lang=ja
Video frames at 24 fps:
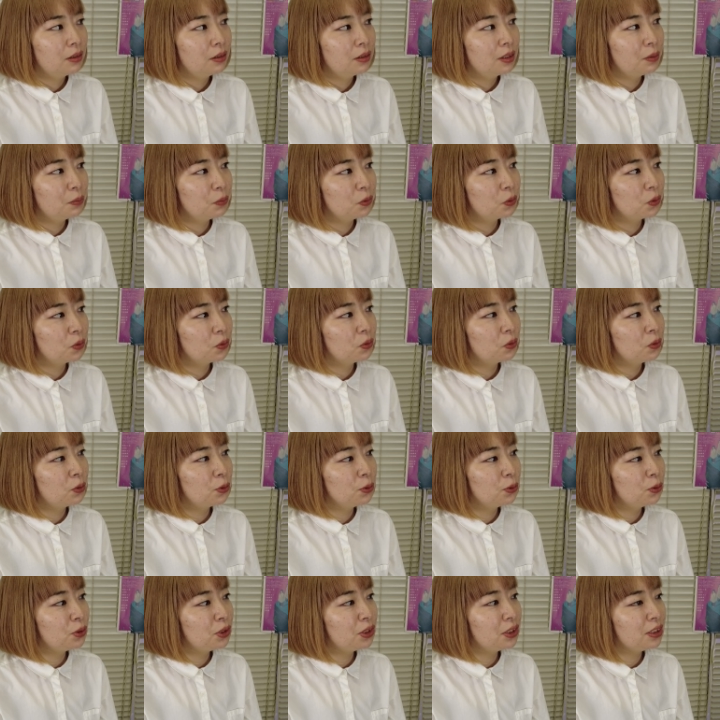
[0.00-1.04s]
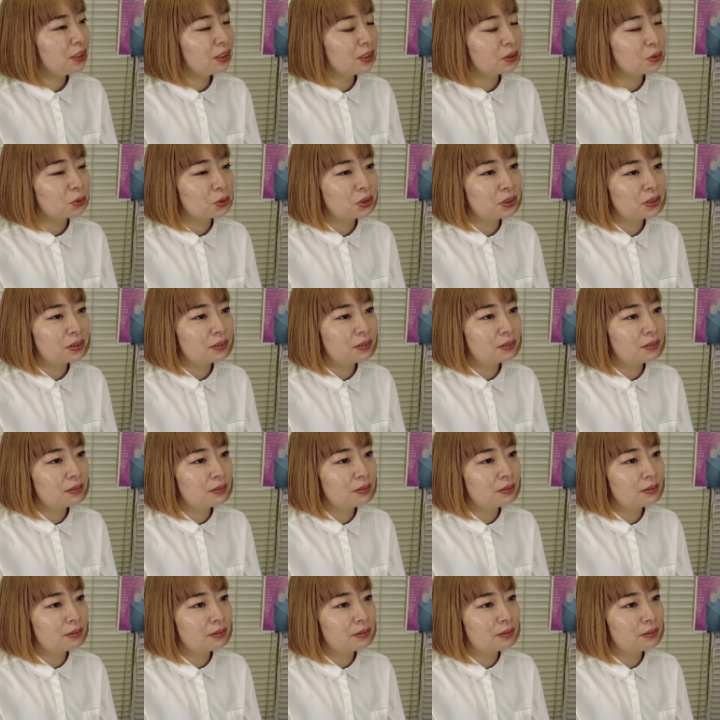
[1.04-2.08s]
でもこの事実を知っ
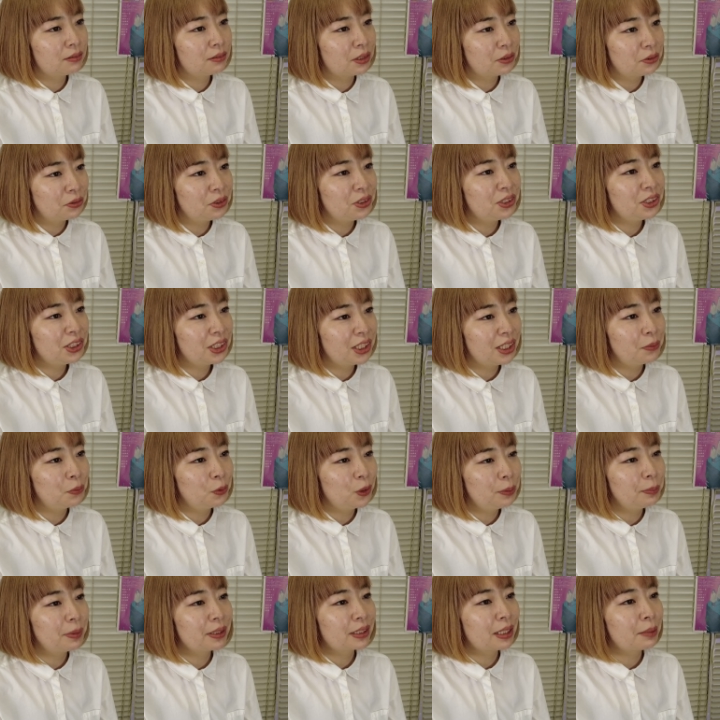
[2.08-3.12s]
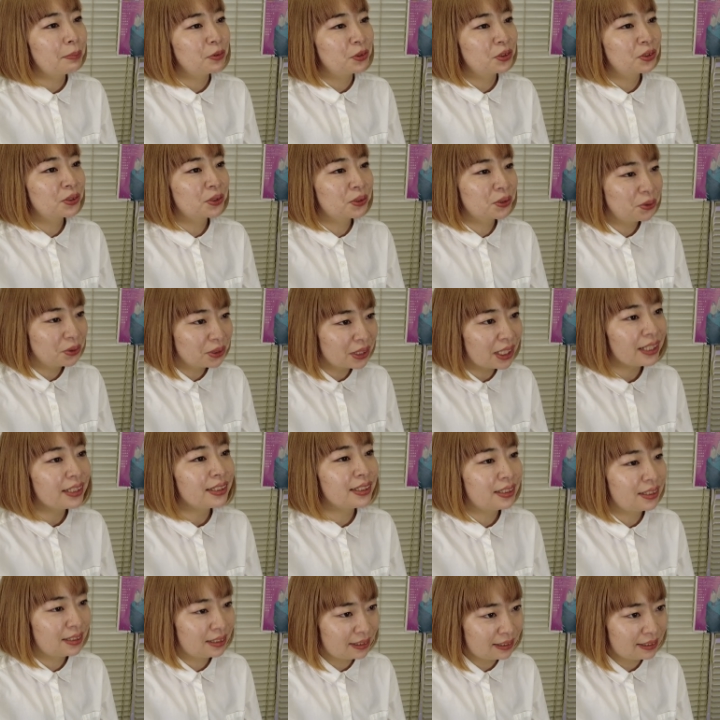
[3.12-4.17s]
てる人間はもう今多分少ない
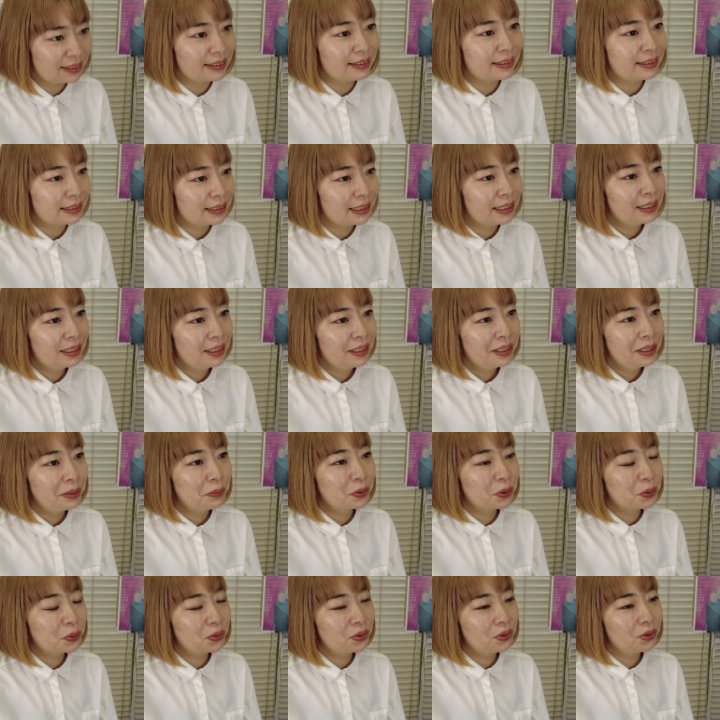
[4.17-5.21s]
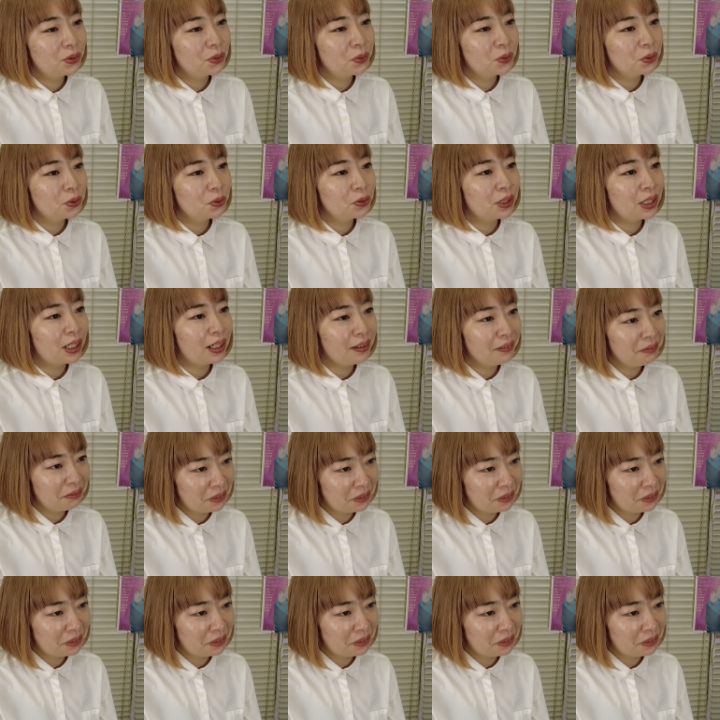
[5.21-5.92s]
し、でもそういうことがあっ